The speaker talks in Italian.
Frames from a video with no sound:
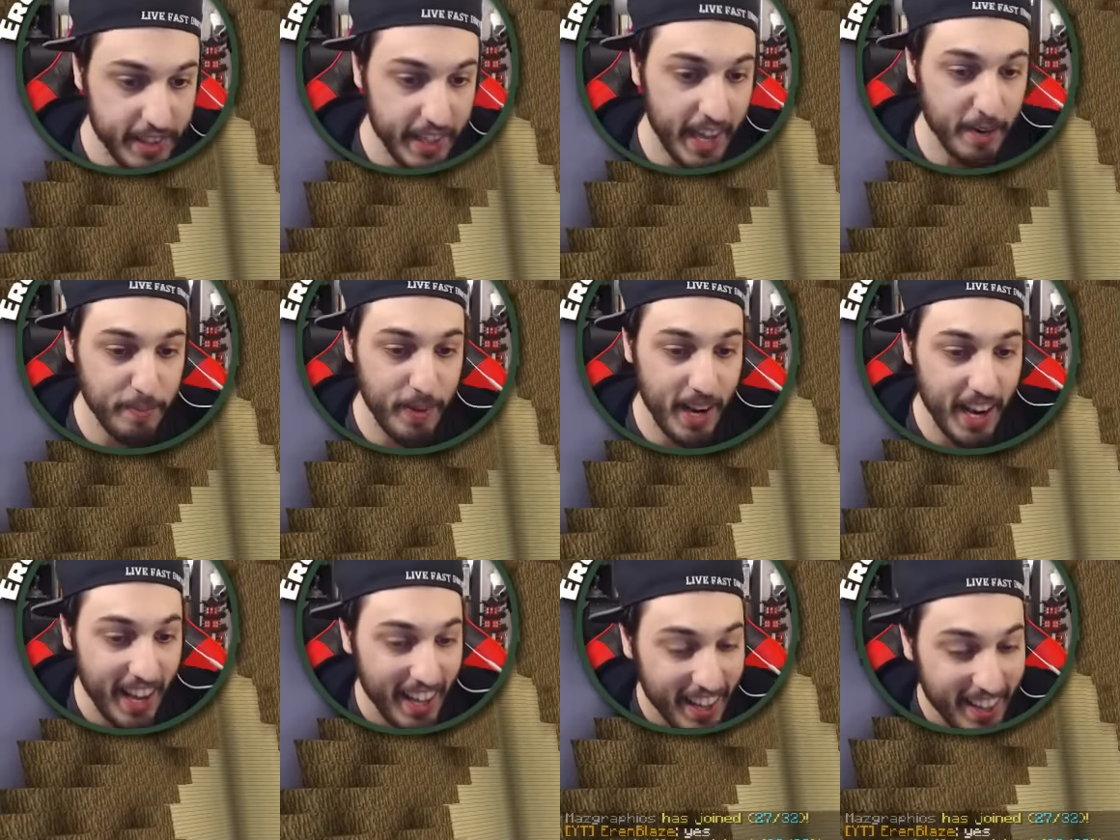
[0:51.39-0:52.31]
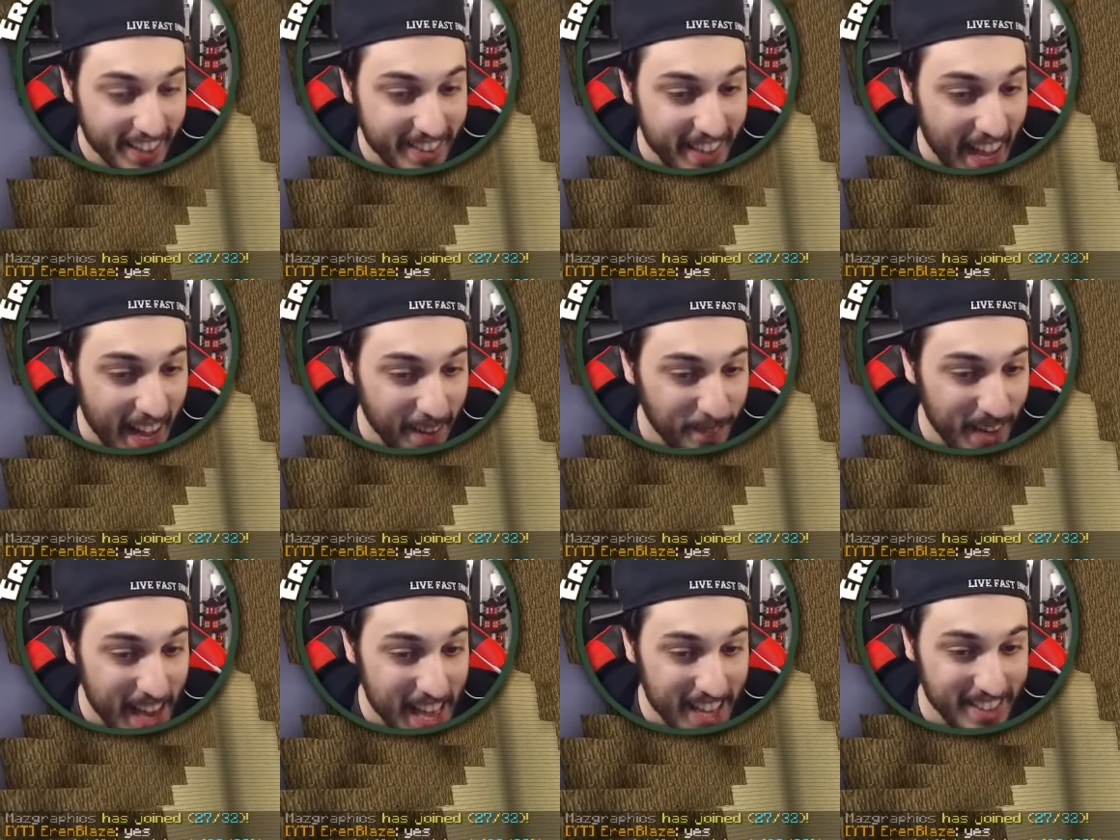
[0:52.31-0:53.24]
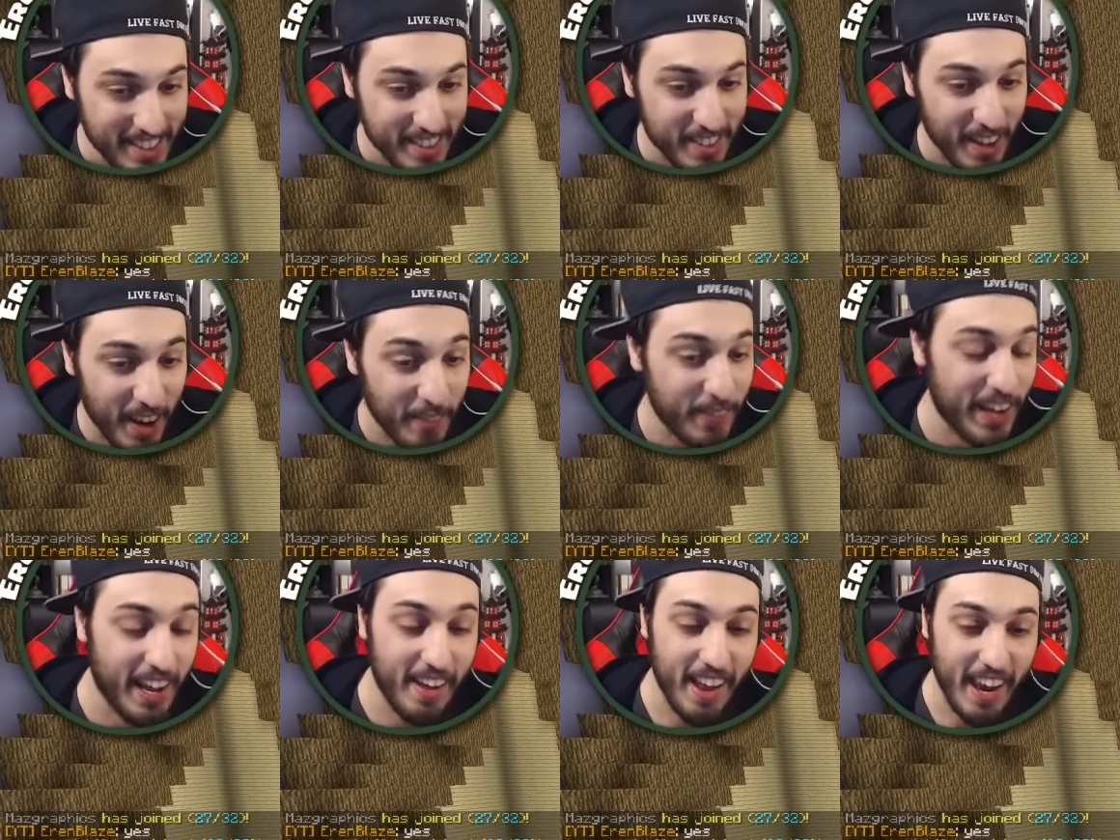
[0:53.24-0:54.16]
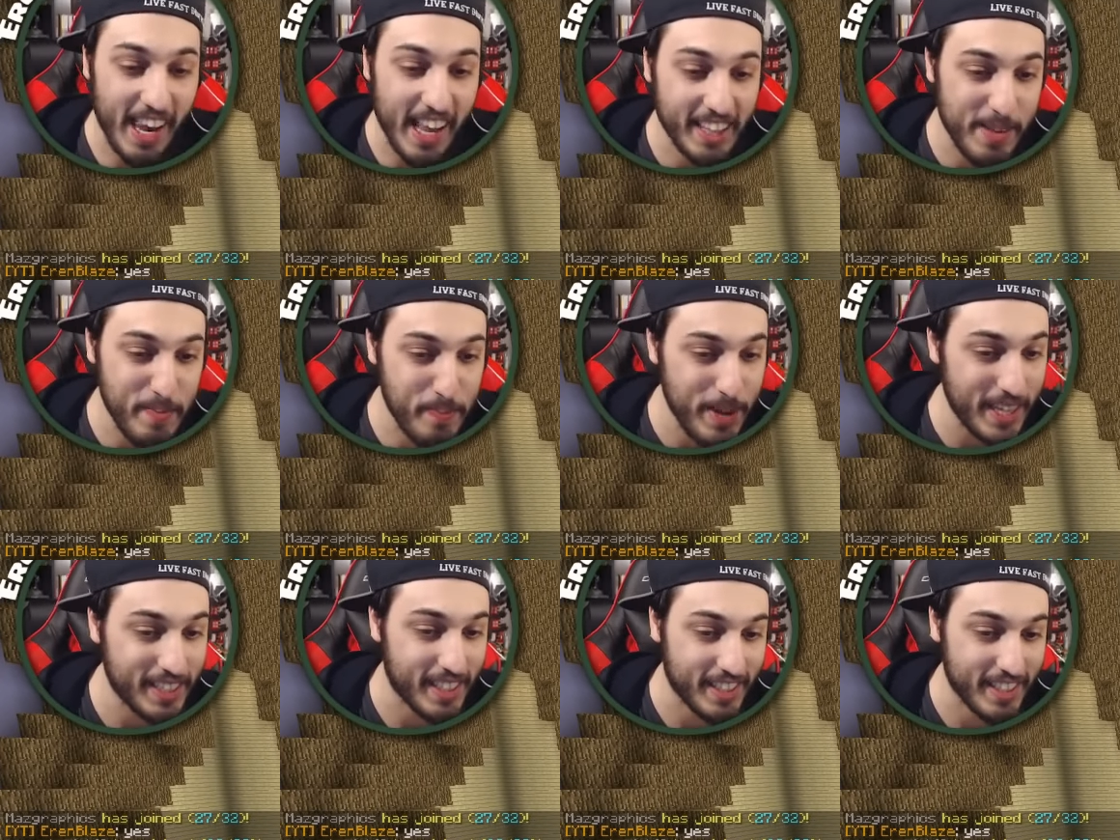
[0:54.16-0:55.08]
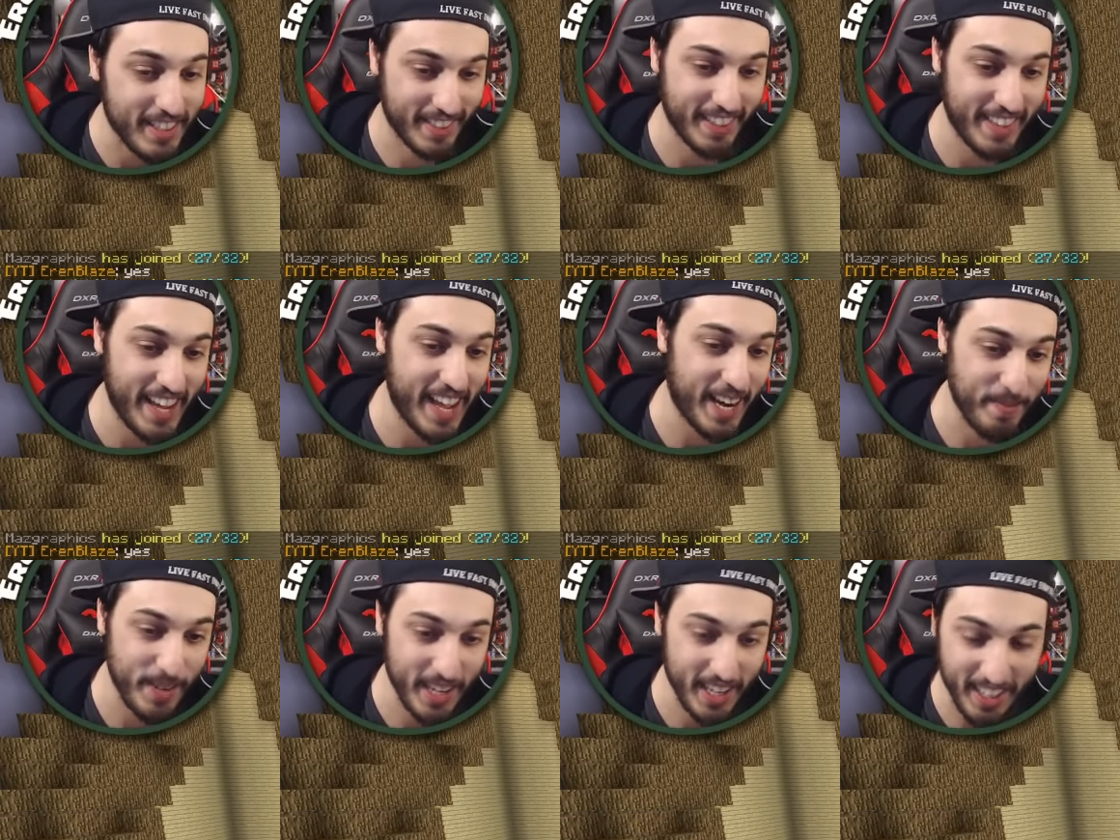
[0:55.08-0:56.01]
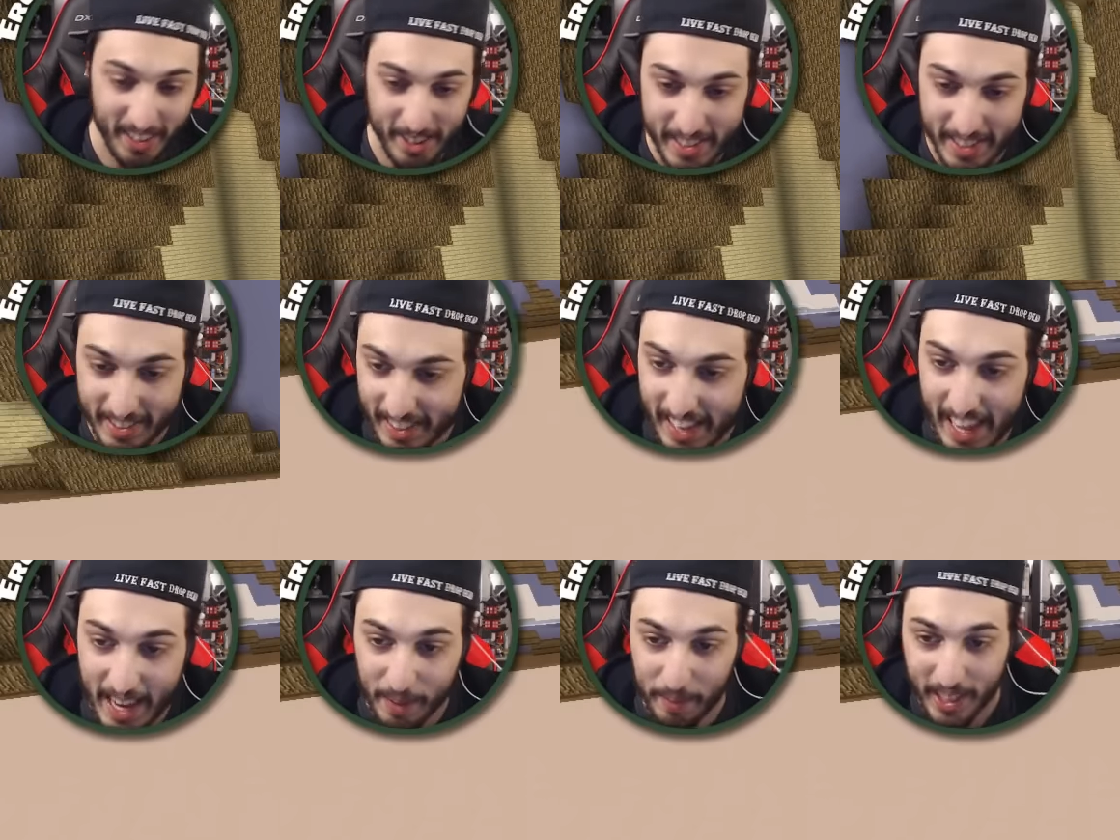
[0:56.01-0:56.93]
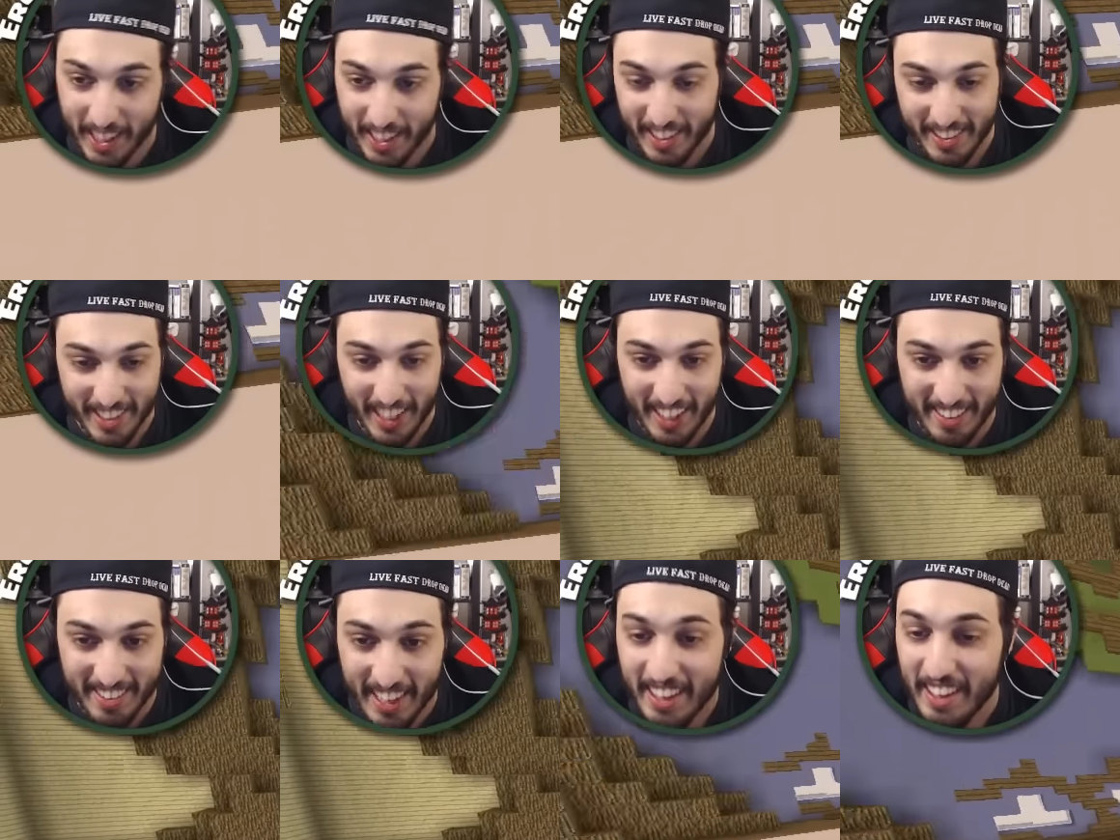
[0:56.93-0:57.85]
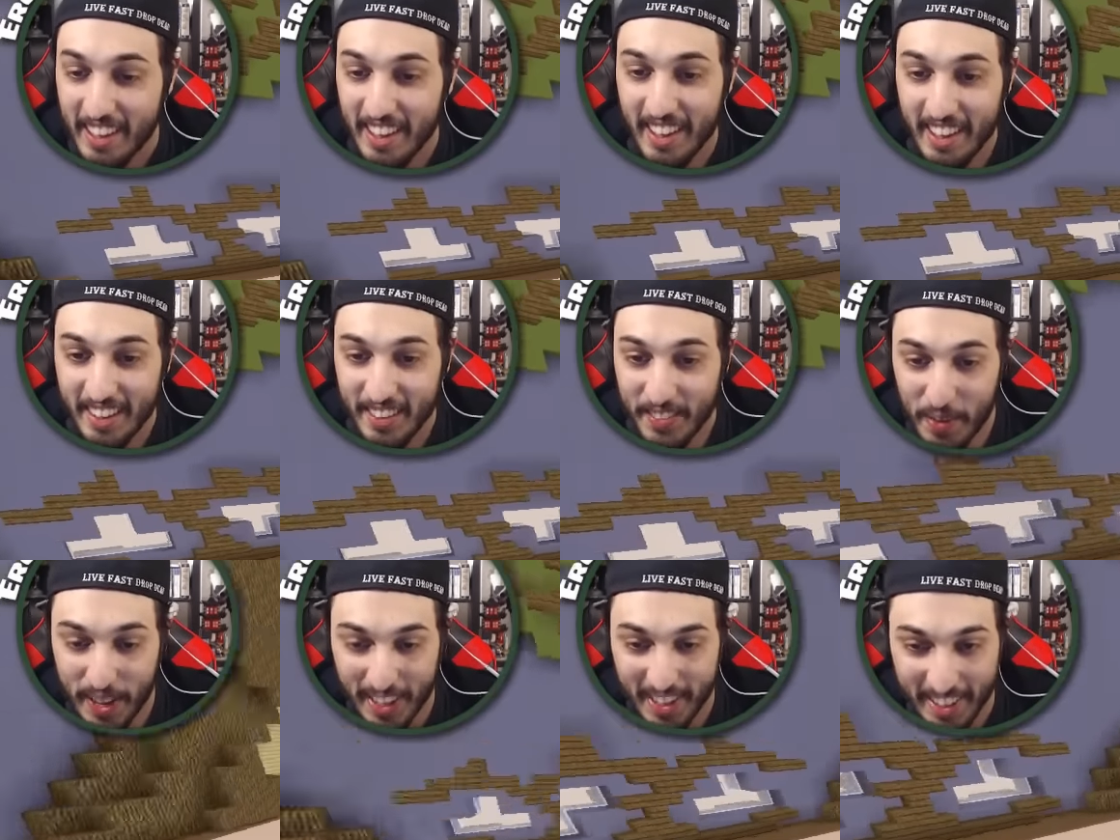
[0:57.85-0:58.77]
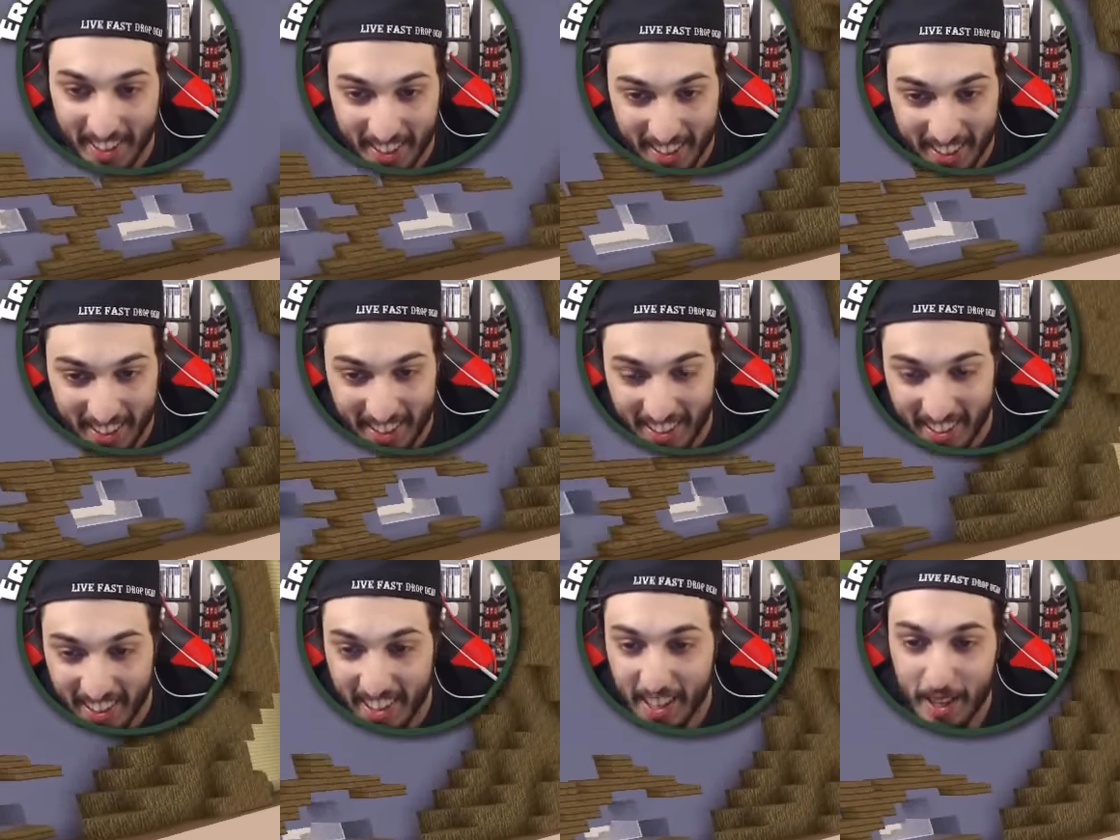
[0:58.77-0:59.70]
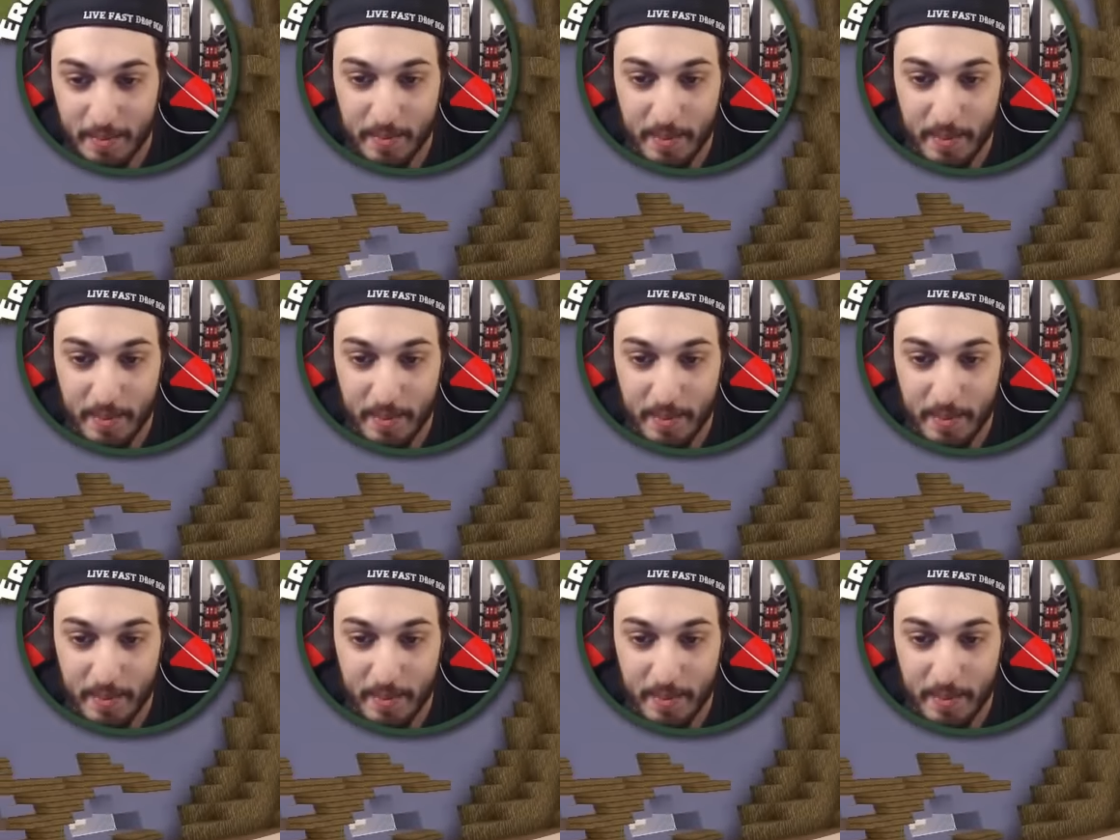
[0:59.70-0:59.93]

Termless. Termless Storm, la tempesta senza terme o senza termine, cioè cos'è? Io, io, ti dico Vabbè. una cosa, il colore